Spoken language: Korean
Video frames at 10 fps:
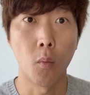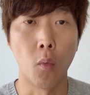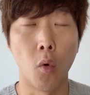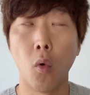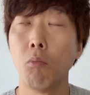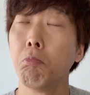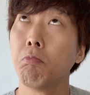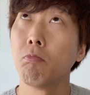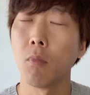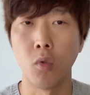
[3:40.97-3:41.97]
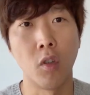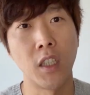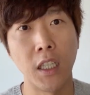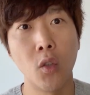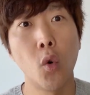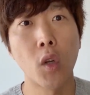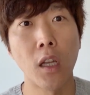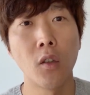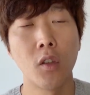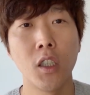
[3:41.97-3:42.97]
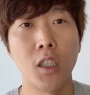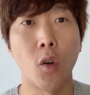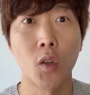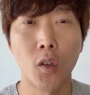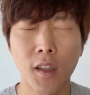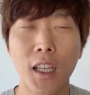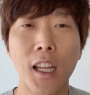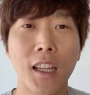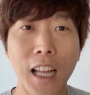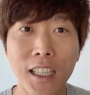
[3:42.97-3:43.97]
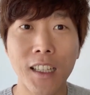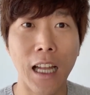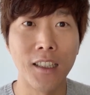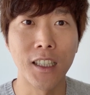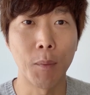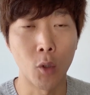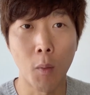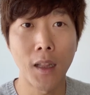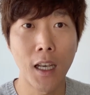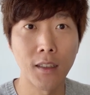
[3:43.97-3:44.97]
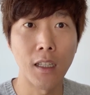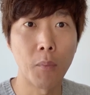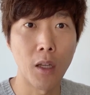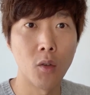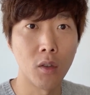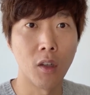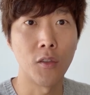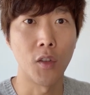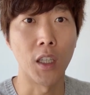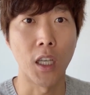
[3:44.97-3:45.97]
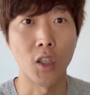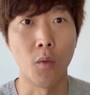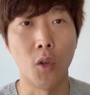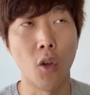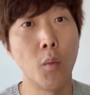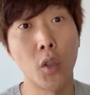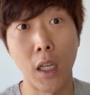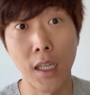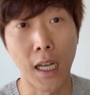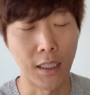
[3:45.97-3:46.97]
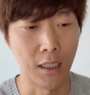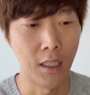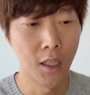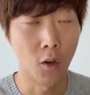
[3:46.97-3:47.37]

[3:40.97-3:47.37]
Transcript: 뭐 물론 이제 2호라는 거는 이제 어떤 세계에 따라 다르겠지만 노멀라이즈 되는 밸류로 들어갈 수도 있겠죠. 뭐 0부터 1까지.